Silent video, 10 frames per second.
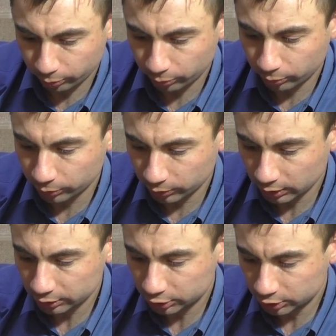
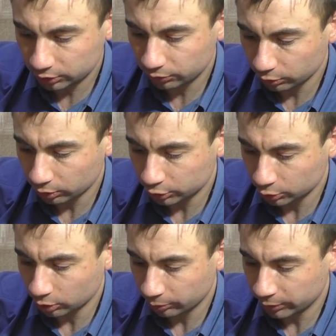на
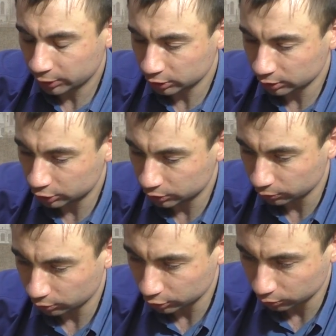четверочку, опять же на
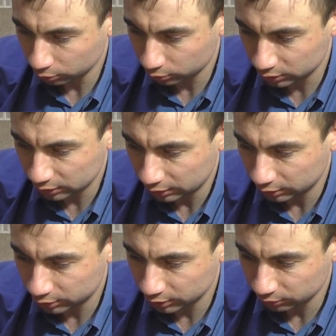четверочку. Вот
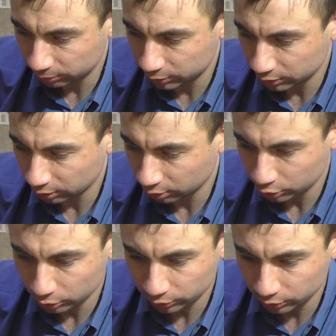задняя часть вообще
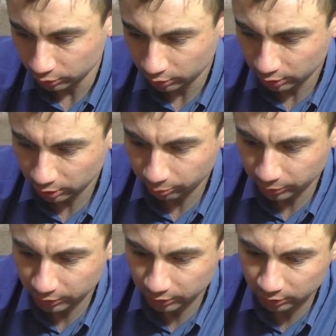хорошо все,
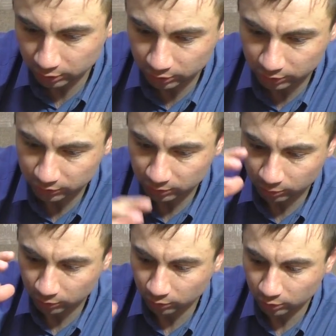передняя не
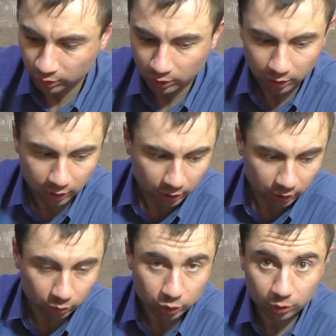совсем доволен.
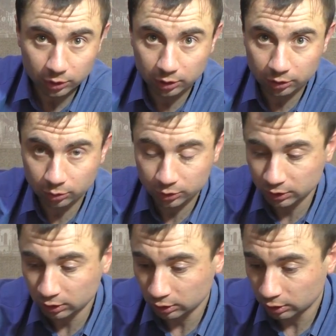Ну что делать,
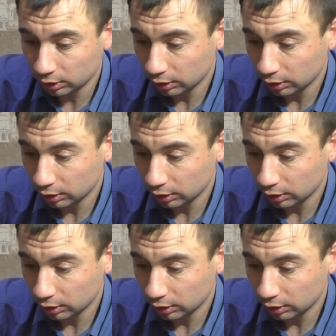друзья? Друзья.